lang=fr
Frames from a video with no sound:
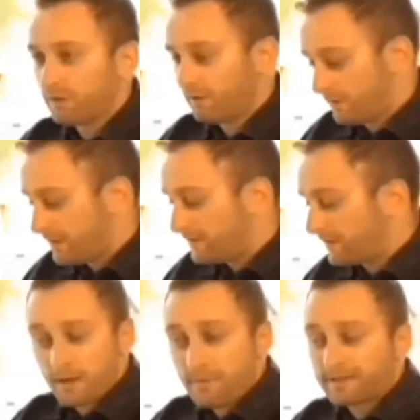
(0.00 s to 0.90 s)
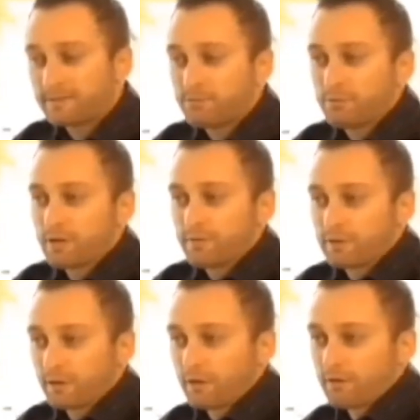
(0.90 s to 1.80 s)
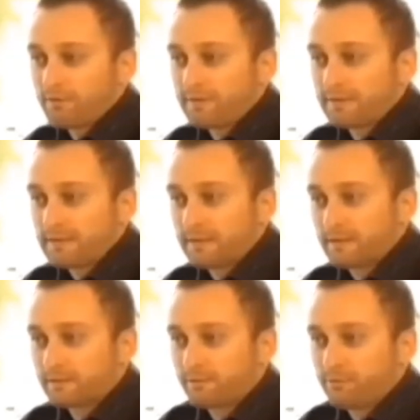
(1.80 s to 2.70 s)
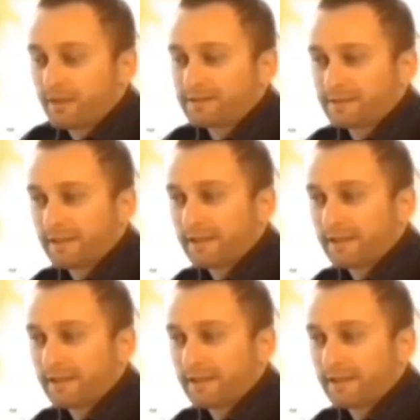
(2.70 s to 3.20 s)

euh, Merci beaucoup de votre visite. Ce fut très